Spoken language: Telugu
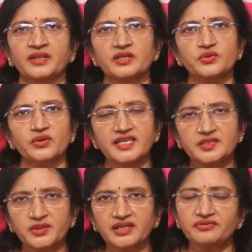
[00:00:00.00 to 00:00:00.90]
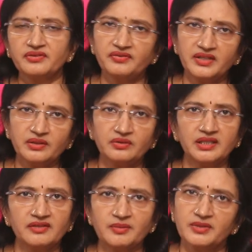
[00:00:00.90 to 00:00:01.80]
సో ఎస్పీఎఫ్ ఫిఫ్టీన్
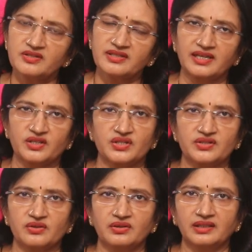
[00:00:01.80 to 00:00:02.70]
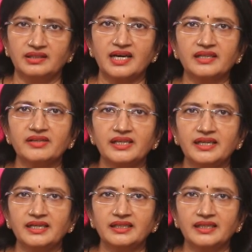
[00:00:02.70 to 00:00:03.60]
ఉండేవి మీరు సెలెక్ట్ చేసుకోండి దానివల్ల
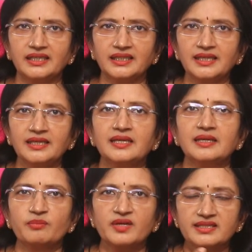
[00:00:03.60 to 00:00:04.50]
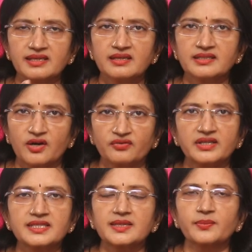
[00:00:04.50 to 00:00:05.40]
ఏంటి అంటే మీ స్కిన్
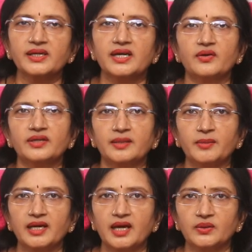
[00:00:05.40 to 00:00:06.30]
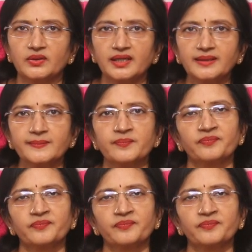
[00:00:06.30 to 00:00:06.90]
సాఫ్ట్ అండ్ సపుల్గా ఉండటమే కాకుండా